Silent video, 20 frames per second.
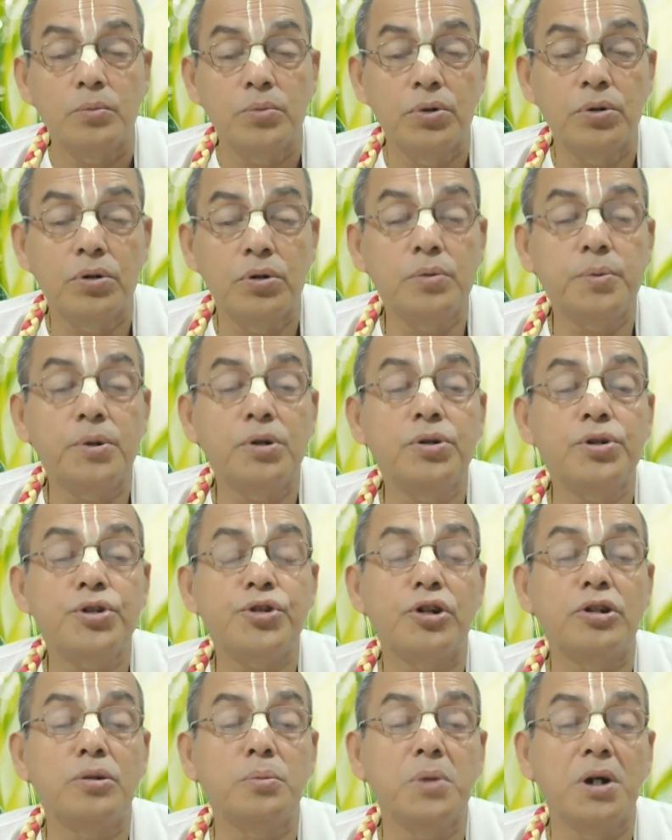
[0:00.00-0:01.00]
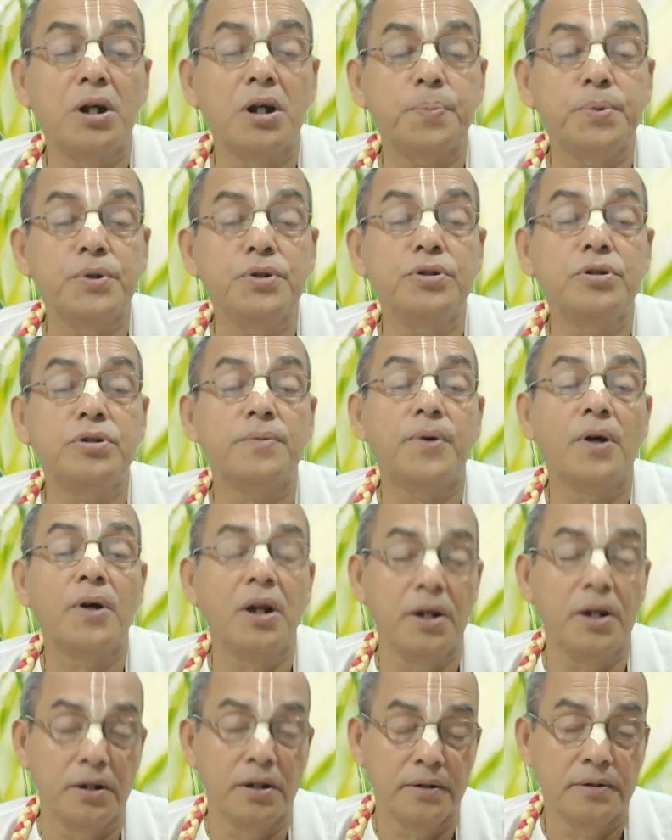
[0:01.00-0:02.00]
বহু বহু জন্মের পুণ্য
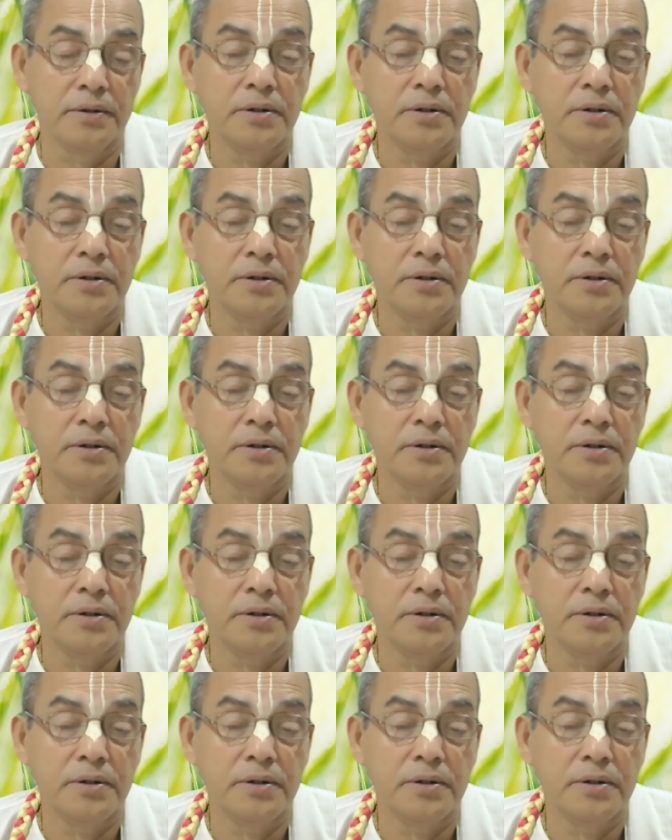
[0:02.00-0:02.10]
ফলে